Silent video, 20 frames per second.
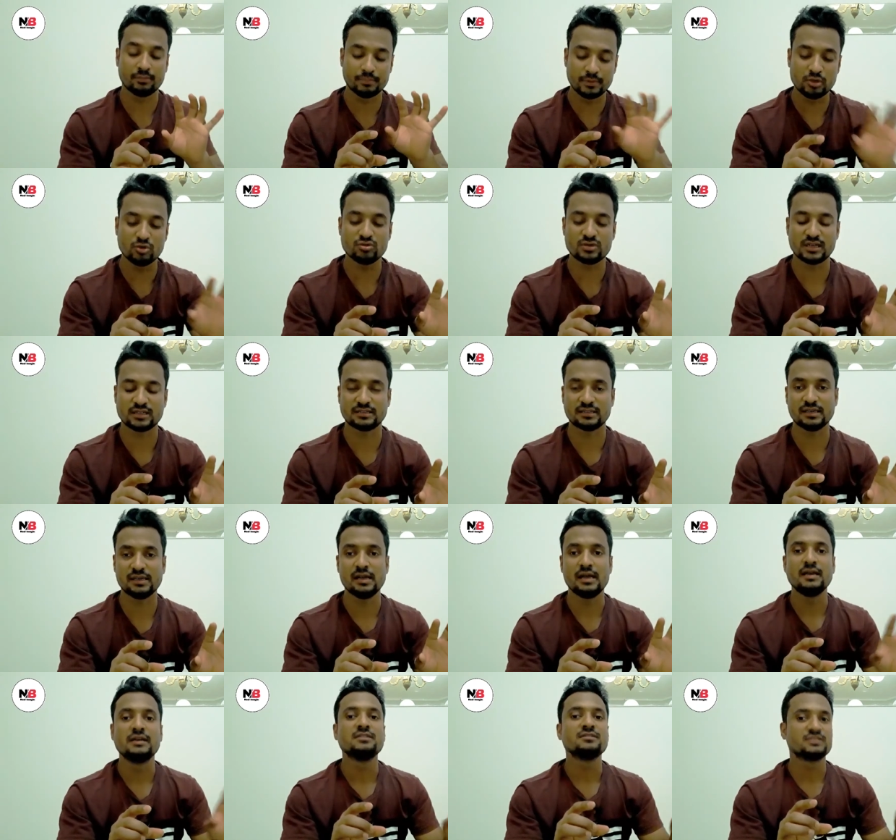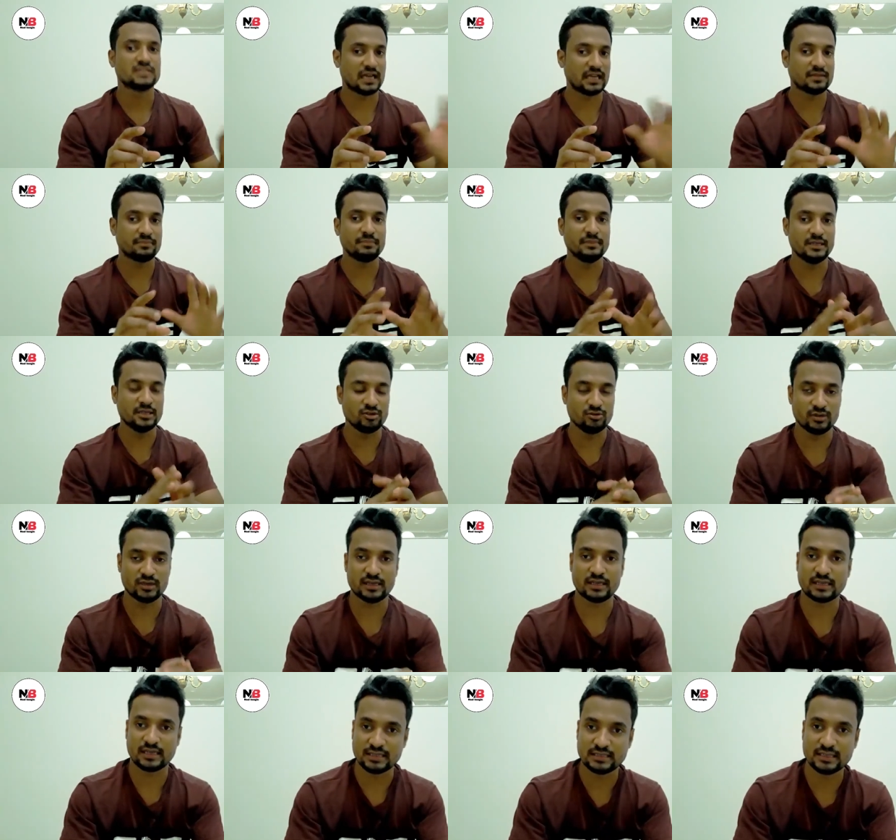ভিউজ আসে সাত
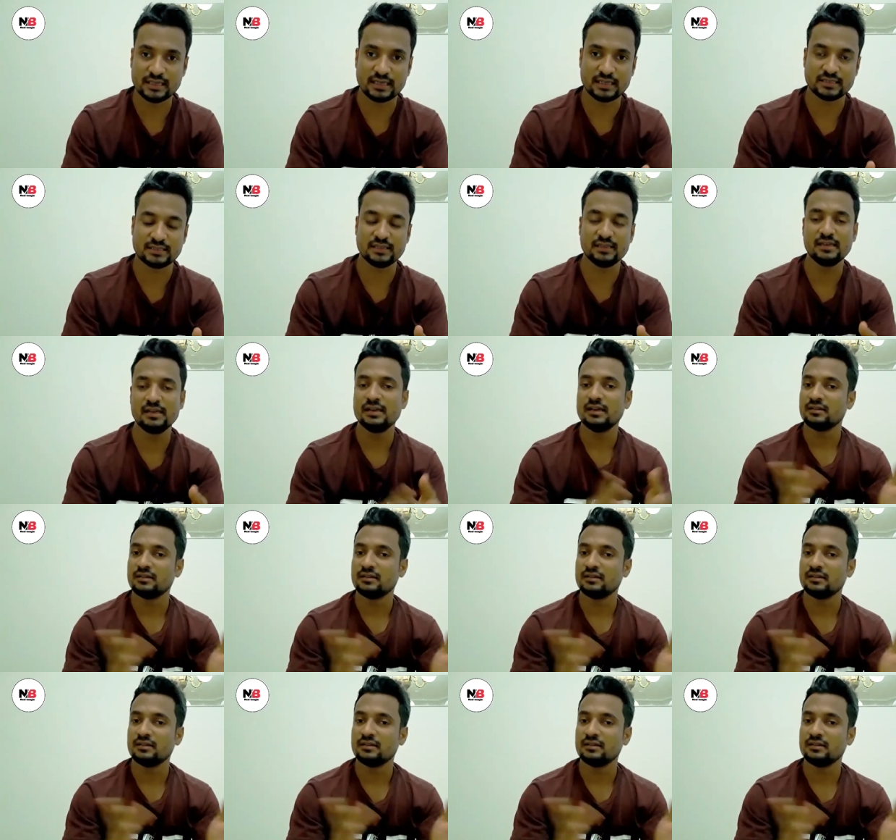মিলিয়নের কাছাকাছি